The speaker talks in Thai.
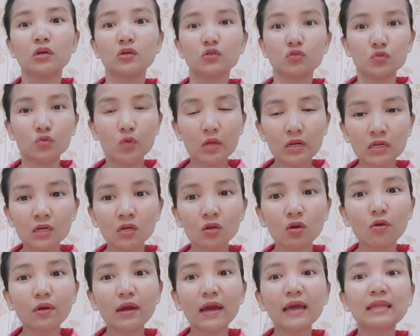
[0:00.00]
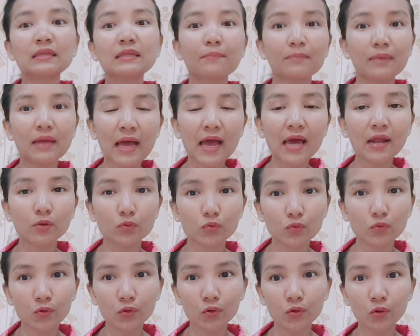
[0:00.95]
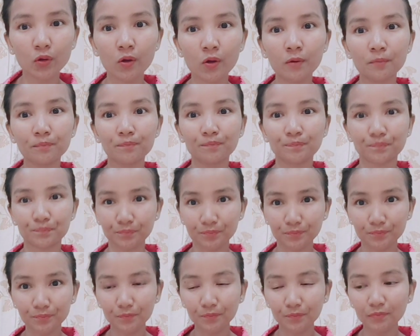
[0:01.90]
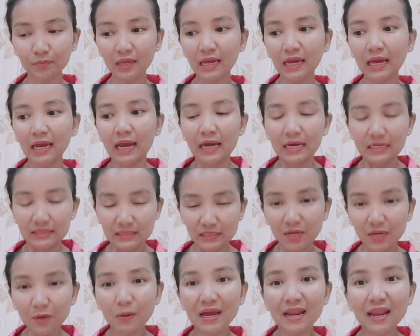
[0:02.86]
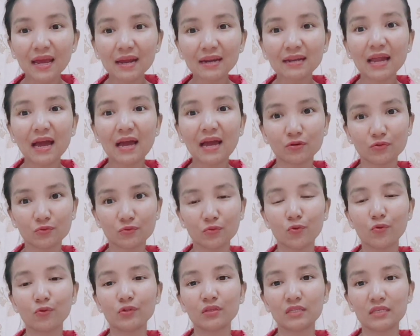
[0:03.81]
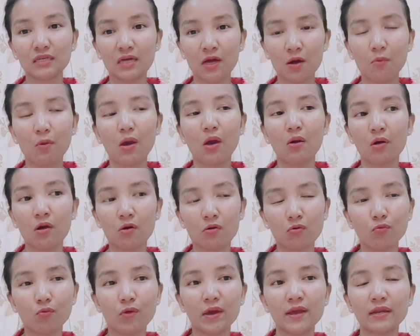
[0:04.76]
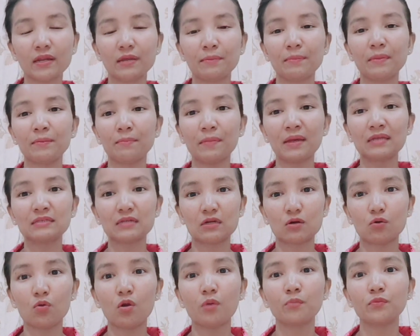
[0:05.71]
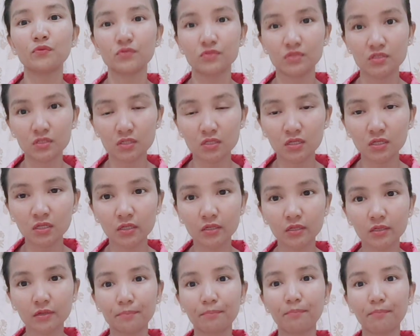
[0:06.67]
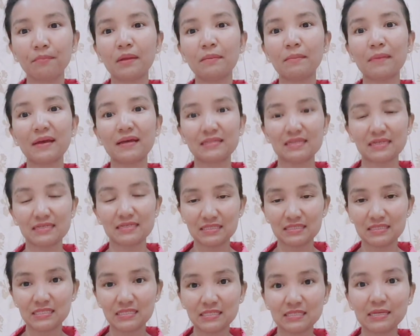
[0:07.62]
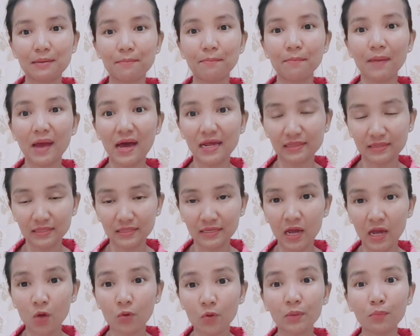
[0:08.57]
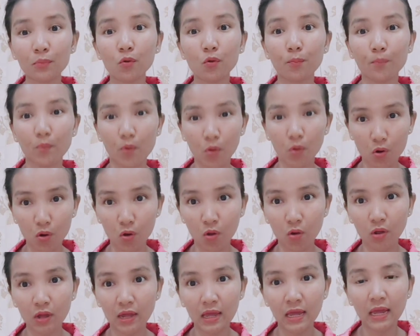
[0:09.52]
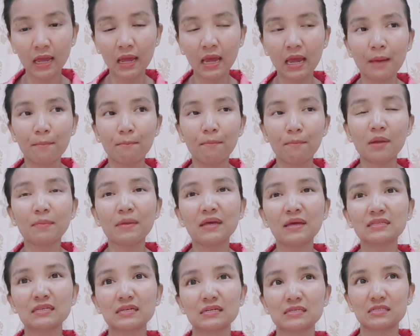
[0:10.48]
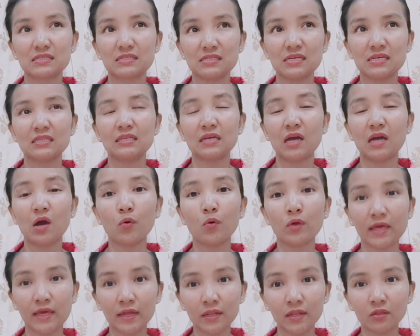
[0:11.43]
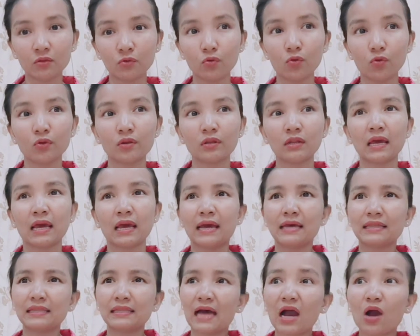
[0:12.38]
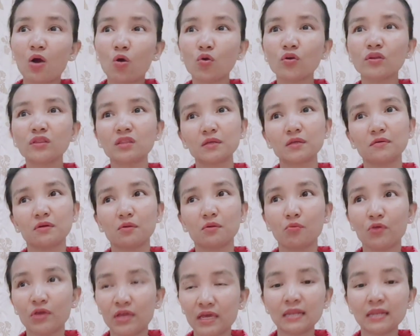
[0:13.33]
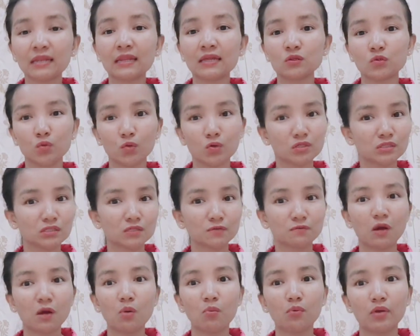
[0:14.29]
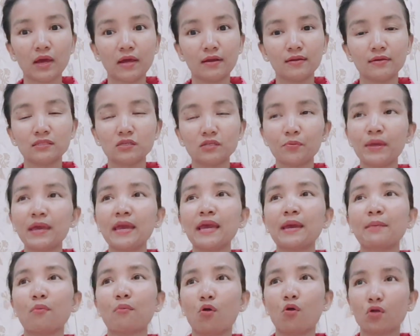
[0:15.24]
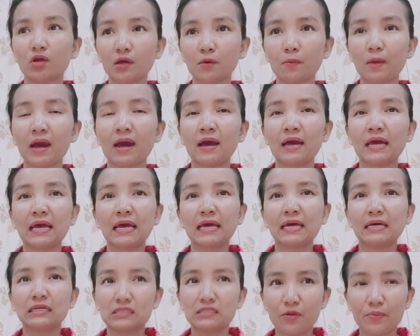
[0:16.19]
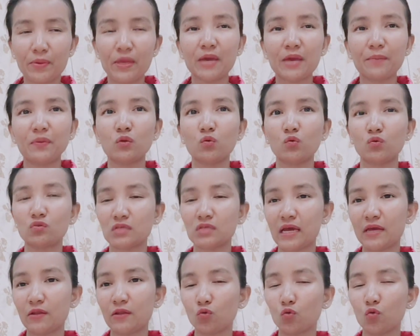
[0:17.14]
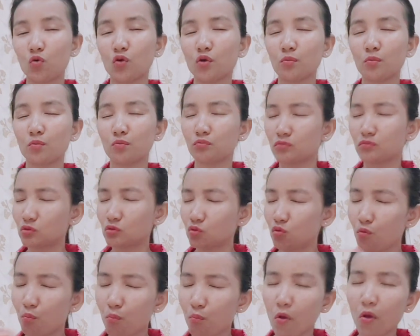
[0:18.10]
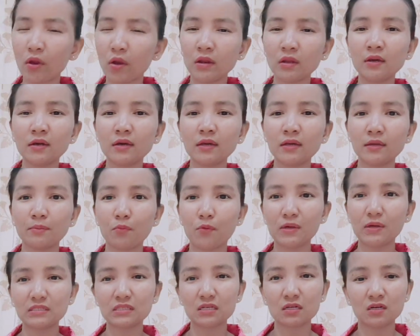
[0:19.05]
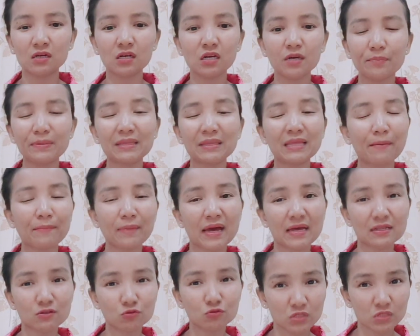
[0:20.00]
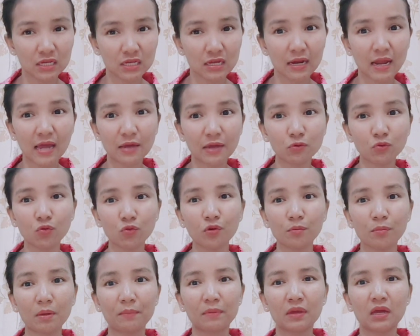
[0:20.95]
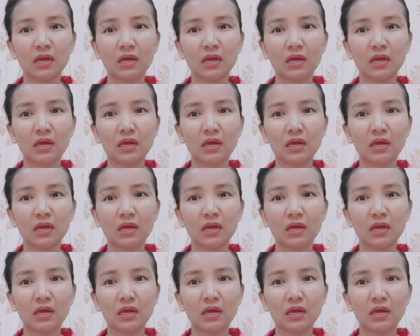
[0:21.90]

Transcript: ส่วนหนึ่งของการทำงานนะทุกคนเนาะแต่ว่าลักๆเนาะทุกคนที่เฮาเว่าเฮาอวยนี่ มันมาจากความรู้สึก มันมาจากจิตสัมผัสที่เฮาได้พบพอมันมาจากสิ่งที่เฮาเห็นทุกคน ถ้าคนที่แบบบ่เห็นนะทุกคนจะเว้าบ่ได้เลยซะแพ่บอกเลยว่าซะแพ่ไปอยู่ไซนั้นคนถูกบอลเลยบอกว่าจะเคยไปทำงานอยู่เชียงรายทุกคนแบบ